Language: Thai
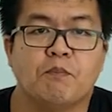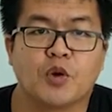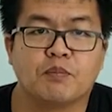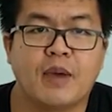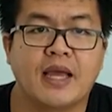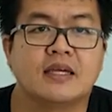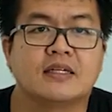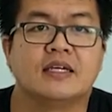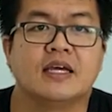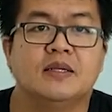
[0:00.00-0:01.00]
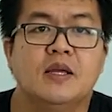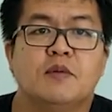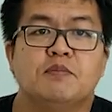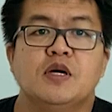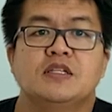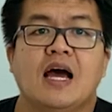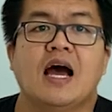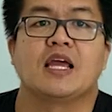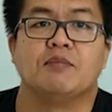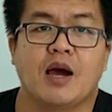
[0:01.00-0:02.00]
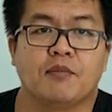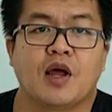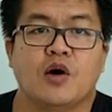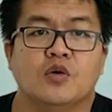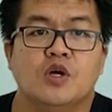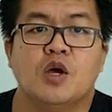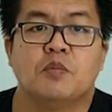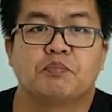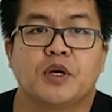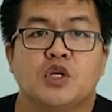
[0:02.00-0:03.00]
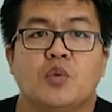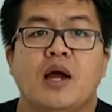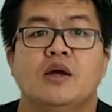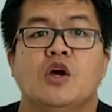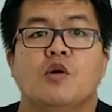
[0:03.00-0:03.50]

บนไม้กางเขนเพื่อไถ่บาปเรา เพื่อที่ว่า